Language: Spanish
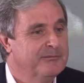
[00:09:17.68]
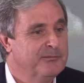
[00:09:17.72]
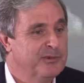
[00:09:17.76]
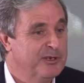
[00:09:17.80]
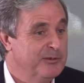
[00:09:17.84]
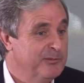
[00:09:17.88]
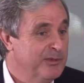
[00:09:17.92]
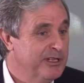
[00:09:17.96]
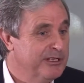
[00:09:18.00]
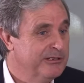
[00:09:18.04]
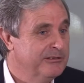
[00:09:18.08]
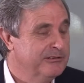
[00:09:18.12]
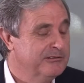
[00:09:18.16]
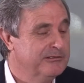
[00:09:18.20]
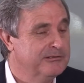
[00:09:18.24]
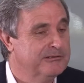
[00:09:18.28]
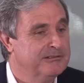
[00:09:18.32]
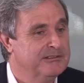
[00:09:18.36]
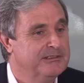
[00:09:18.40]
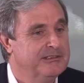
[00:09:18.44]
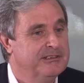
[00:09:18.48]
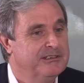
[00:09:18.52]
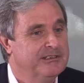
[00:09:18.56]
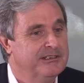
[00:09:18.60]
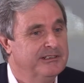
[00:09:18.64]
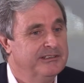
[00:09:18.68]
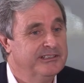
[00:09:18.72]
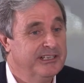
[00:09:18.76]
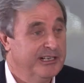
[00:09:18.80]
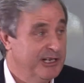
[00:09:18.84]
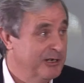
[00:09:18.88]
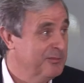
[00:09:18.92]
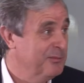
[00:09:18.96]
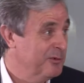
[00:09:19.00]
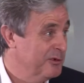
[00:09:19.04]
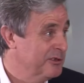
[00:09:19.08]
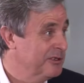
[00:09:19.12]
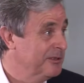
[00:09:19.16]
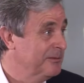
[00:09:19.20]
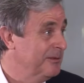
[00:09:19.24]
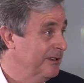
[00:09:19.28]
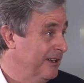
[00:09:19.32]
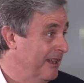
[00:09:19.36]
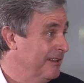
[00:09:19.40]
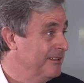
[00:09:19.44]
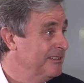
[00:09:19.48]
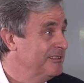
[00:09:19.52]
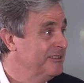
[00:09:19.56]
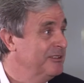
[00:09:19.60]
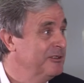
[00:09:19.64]
primero de las
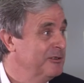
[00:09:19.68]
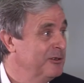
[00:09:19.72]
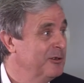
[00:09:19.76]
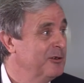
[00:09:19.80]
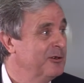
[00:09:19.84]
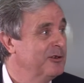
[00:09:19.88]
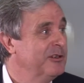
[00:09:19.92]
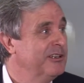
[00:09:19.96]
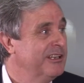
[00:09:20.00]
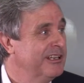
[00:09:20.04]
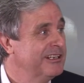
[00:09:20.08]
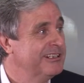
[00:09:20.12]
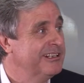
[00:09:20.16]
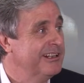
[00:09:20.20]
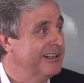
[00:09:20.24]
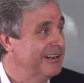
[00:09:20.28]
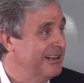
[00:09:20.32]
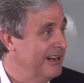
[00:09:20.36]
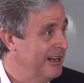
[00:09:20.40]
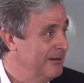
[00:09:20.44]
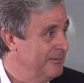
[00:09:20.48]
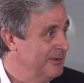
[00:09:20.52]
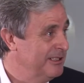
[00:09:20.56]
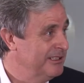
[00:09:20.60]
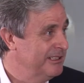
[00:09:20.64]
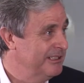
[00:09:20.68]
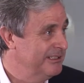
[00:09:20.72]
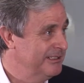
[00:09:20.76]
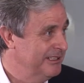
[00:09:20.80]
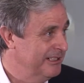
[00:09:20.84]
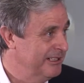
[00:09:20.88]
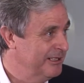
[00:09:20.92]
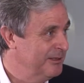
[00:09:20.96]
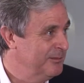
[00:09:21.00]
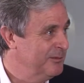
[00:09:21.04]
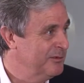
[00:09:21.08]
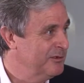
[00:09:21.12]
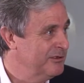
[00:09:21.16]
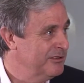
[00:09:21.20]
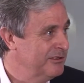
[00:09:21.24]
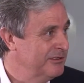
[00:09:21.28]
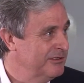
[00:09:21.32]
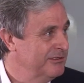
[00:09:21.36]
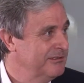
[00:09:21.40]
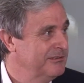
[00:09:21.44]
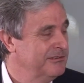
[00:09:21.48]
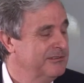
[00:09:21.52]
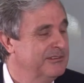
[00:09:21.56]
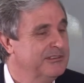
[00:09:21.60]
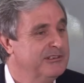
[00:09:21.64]
posibilidades tecnológicas que realmente
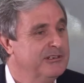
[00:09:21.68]
tenemos